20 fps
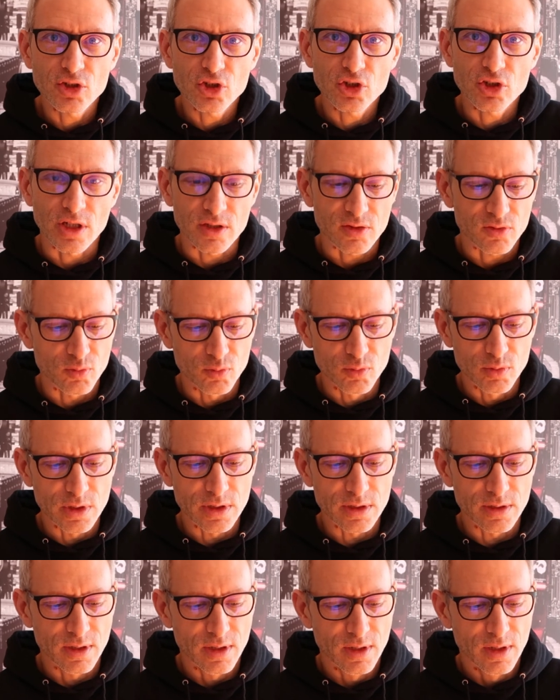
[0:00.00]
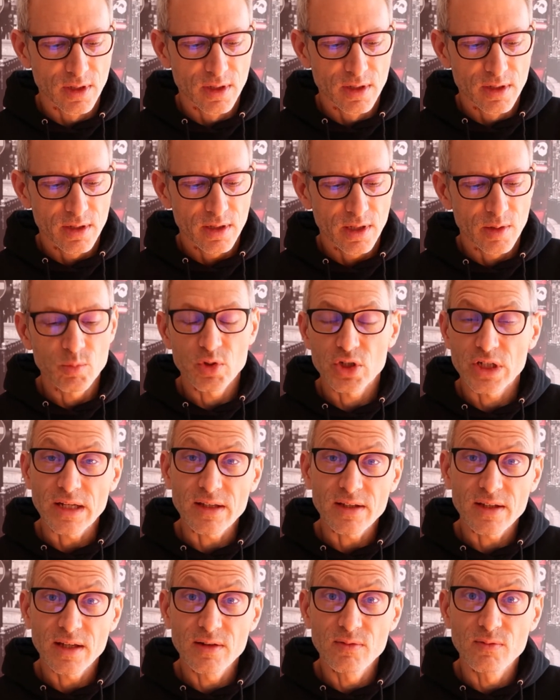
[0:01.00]
Statur im
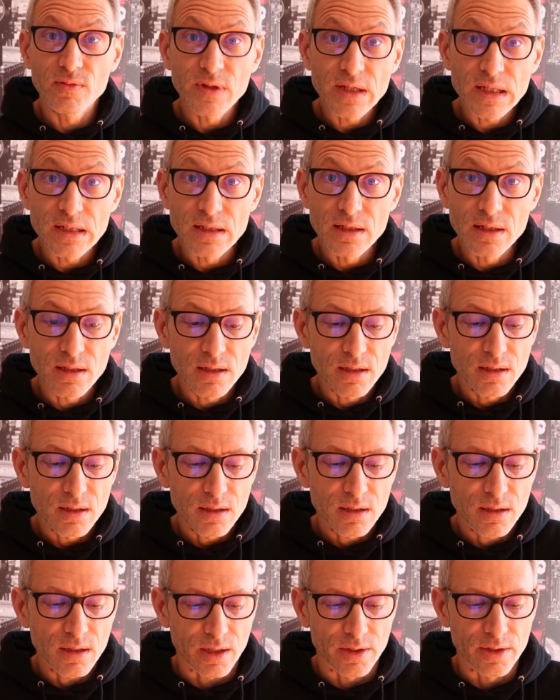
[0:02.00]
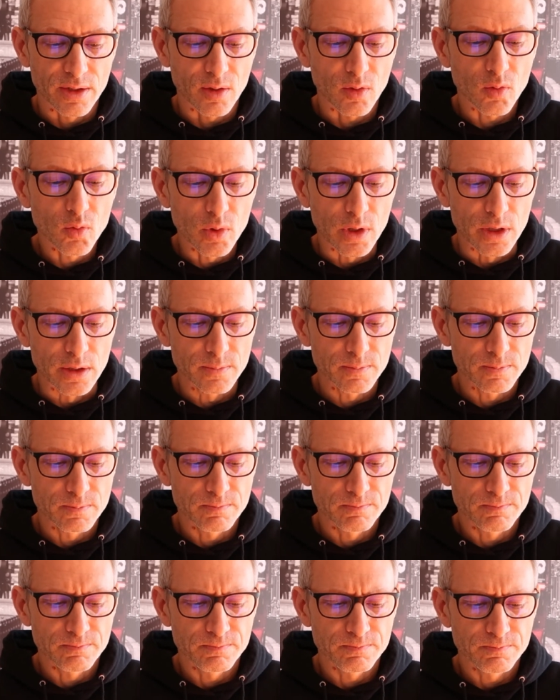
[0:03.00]
Städtchen Witten an der Ruhr.
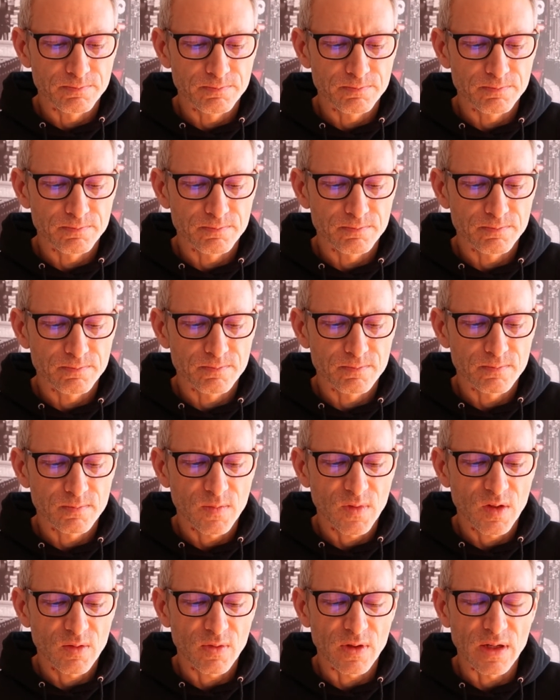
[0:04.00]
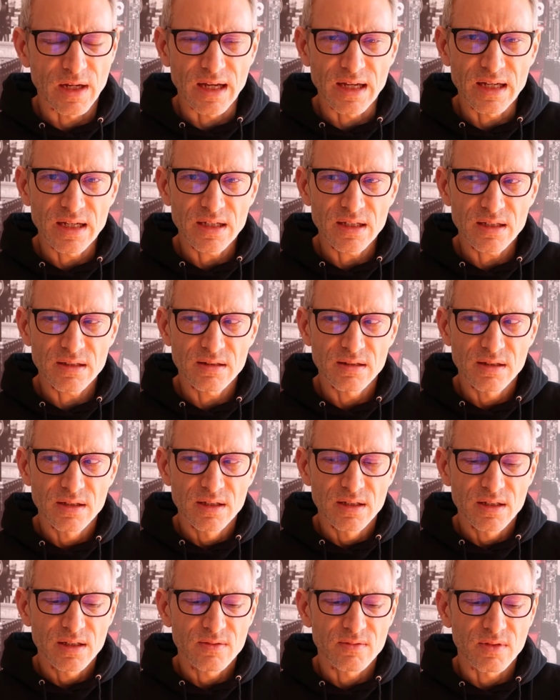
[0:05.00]
Vielleicht
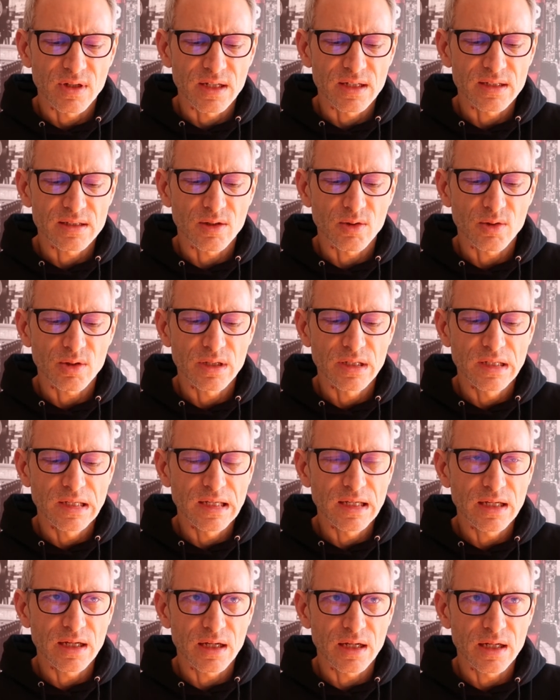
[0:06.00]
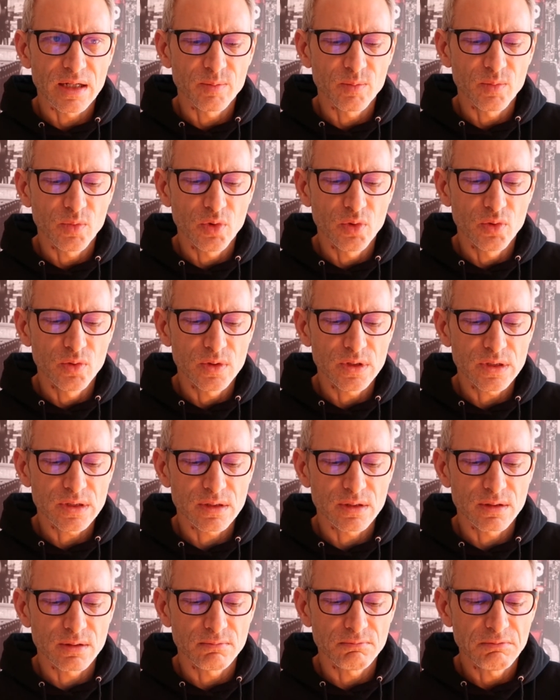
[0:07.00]
war es auch
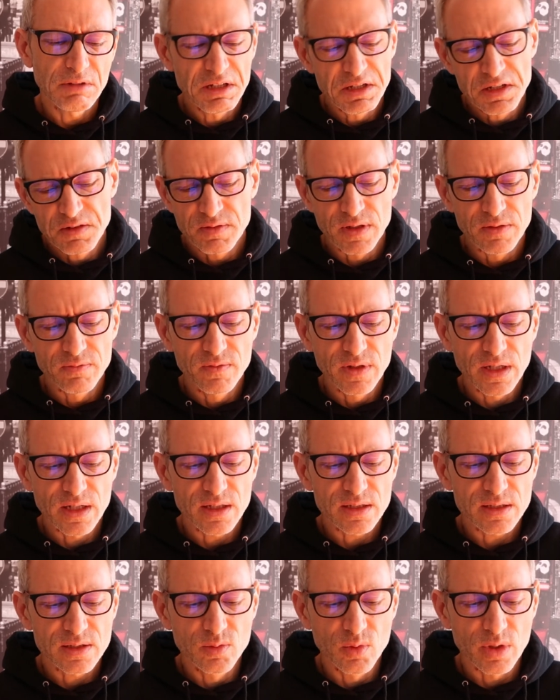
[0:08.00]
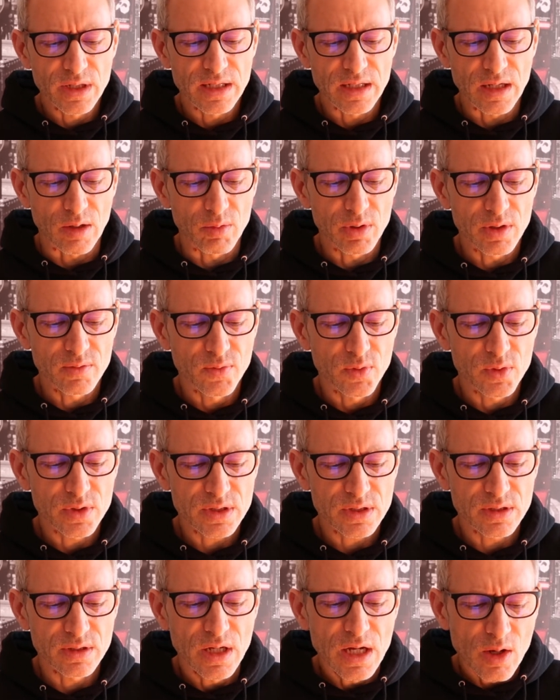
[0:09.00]
Neheim-Hüsten, wenn wir das nur genauer
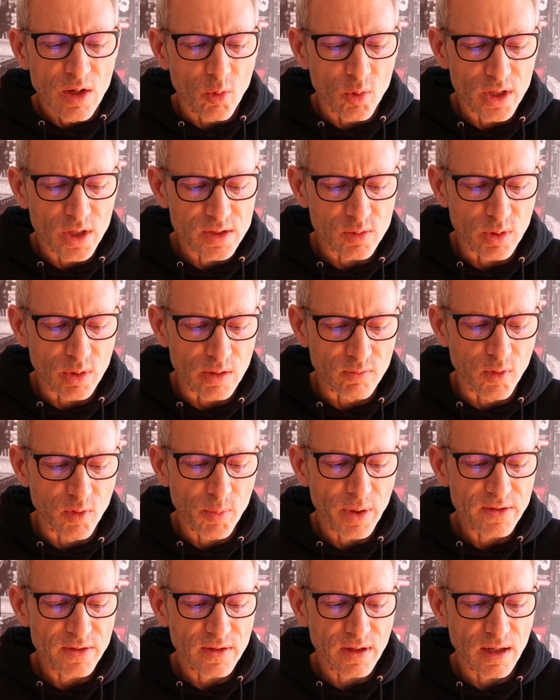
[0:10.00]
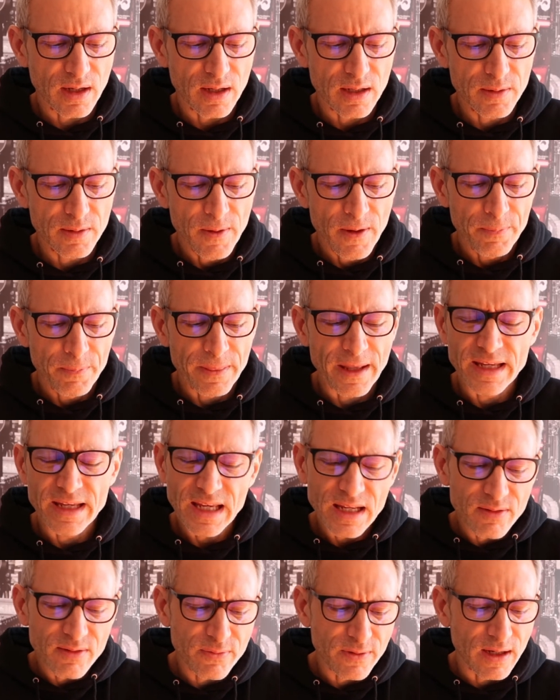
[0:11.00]
wüssten, oder sogar Wuppertal. Na
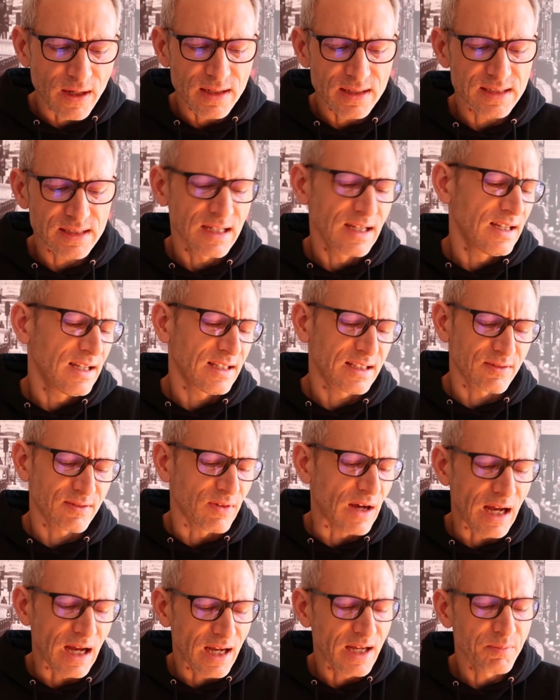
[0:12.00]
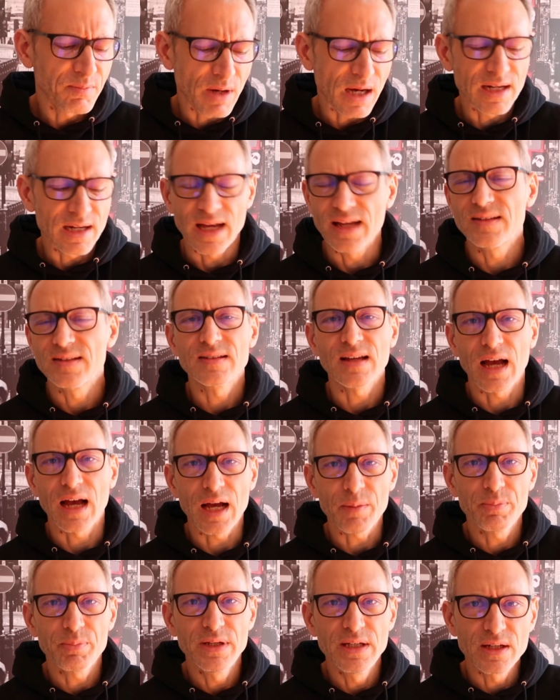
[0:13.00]
jedenfalls, es war einmal ein
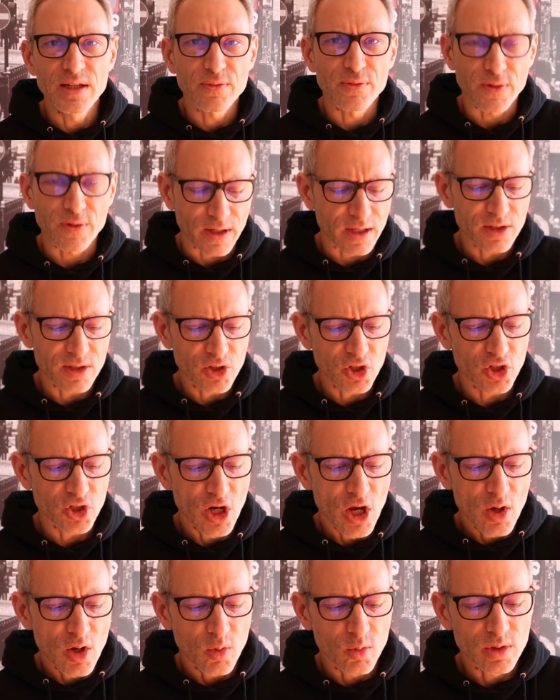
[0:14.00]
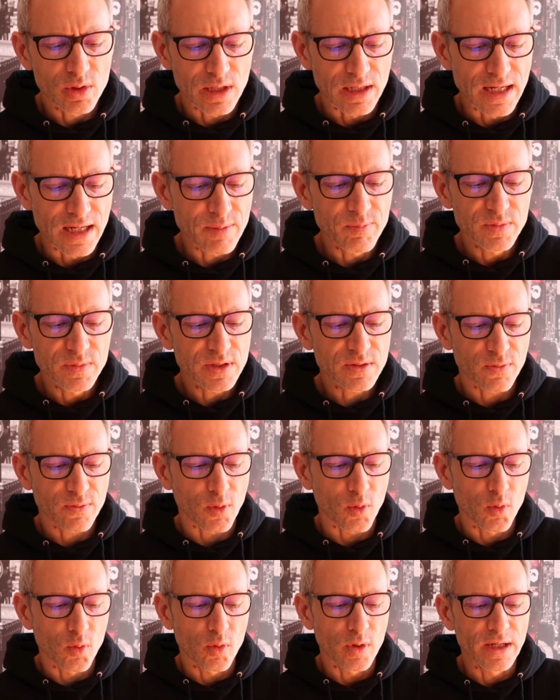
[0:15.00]
Tapir frisch und
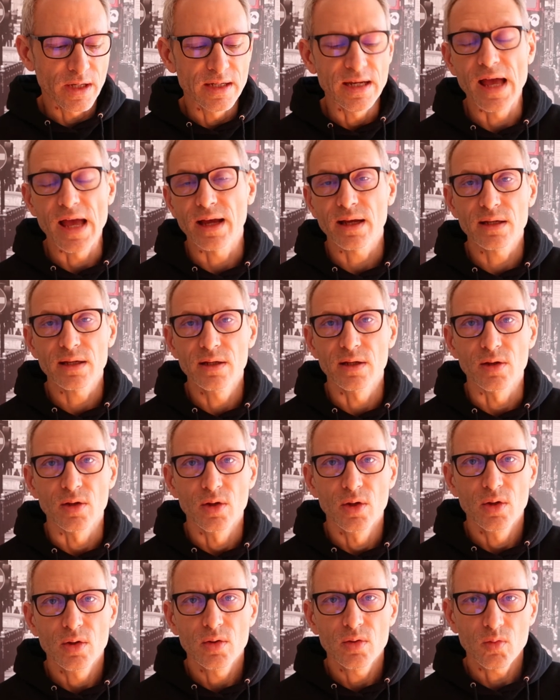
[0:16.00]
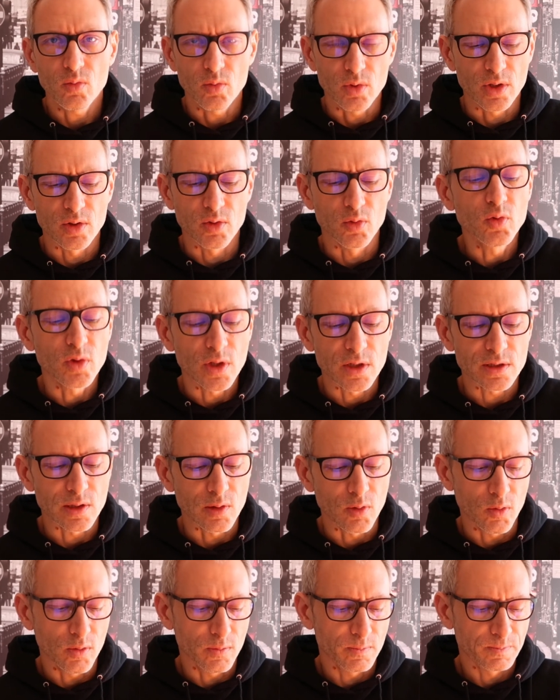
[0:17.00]
lebensfroh in Herne oder
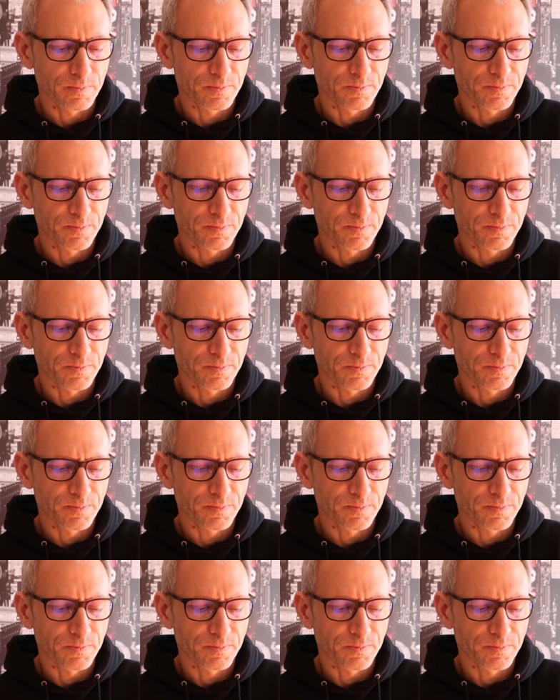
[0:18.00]
Gütersloh.